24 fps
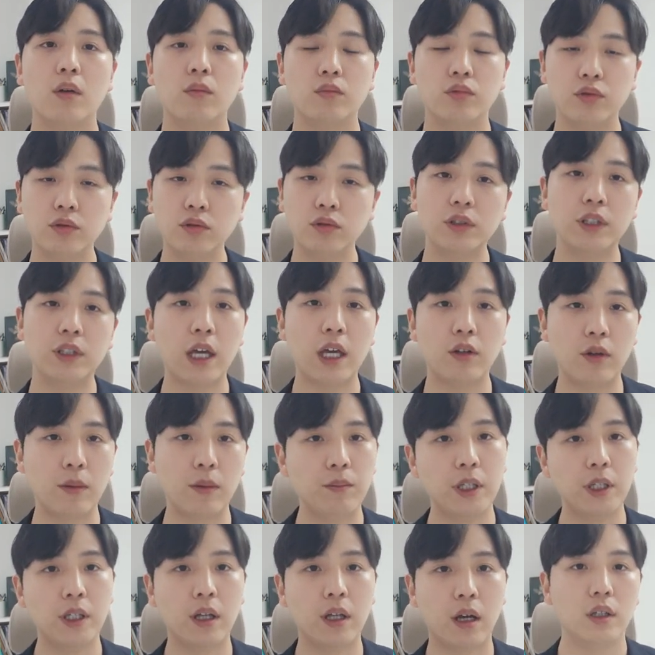풀게
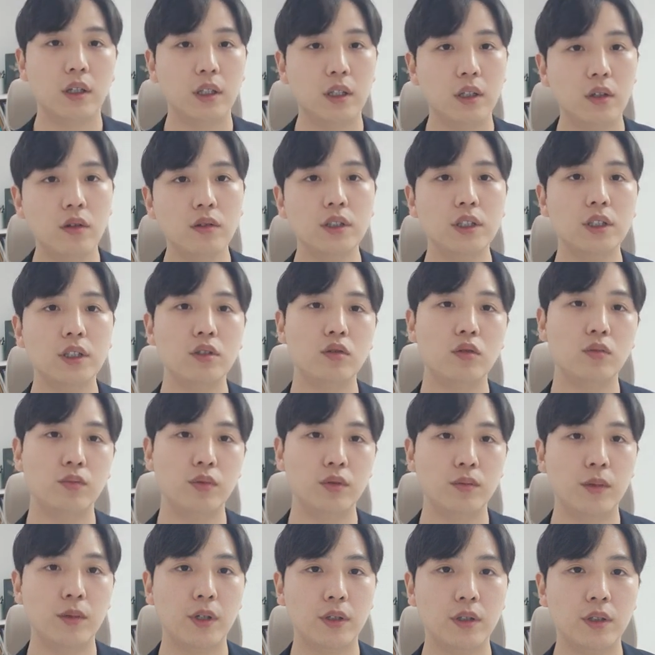됩니다. 이런 식으로
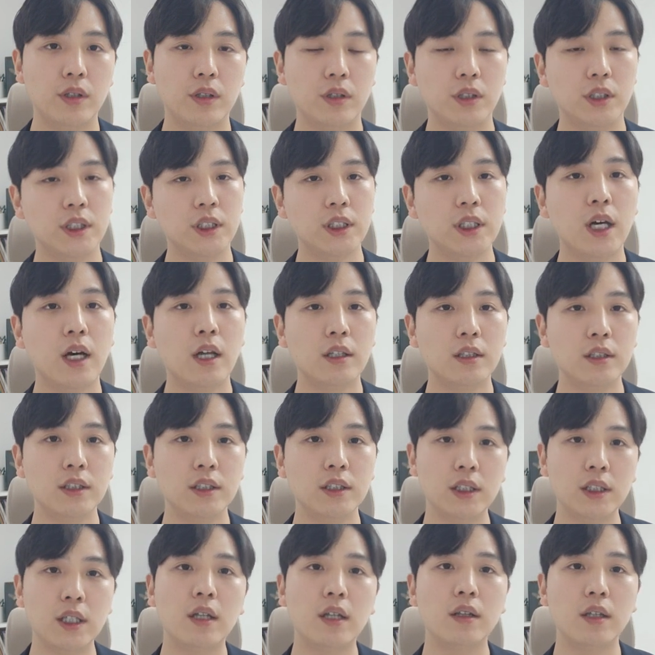풀면은 시간은
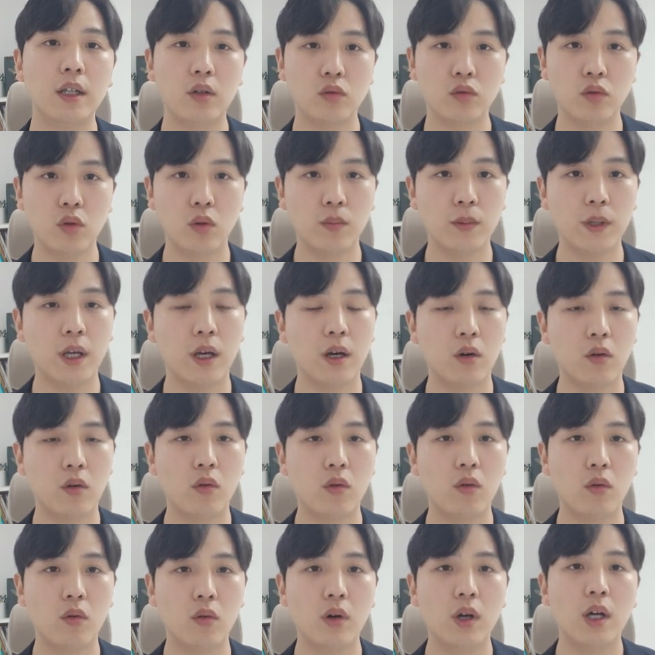시간대로
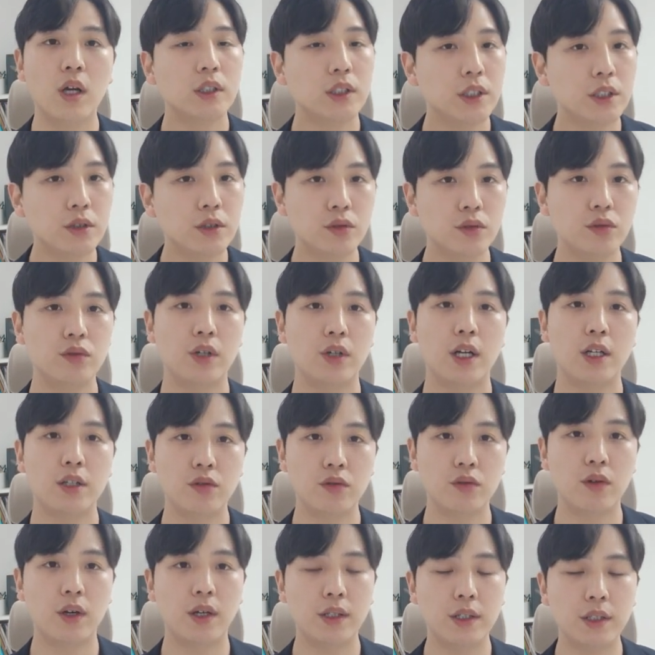소비하고 실수를 할
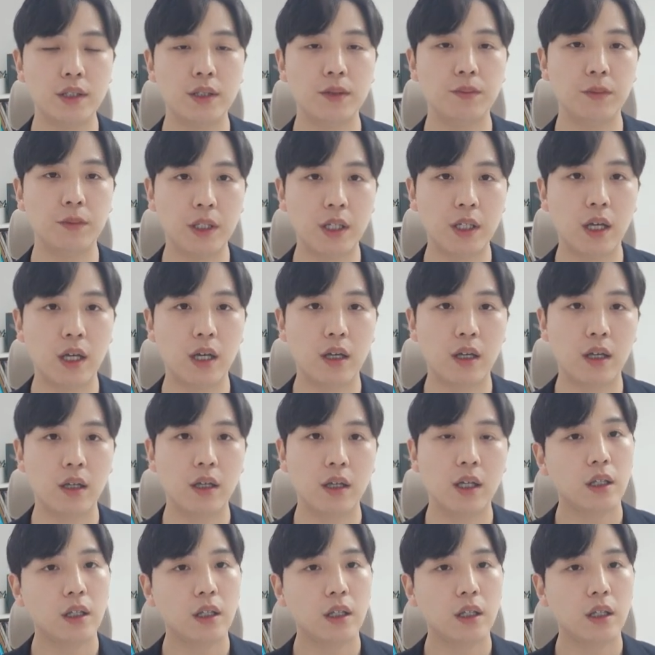수가 있습니다.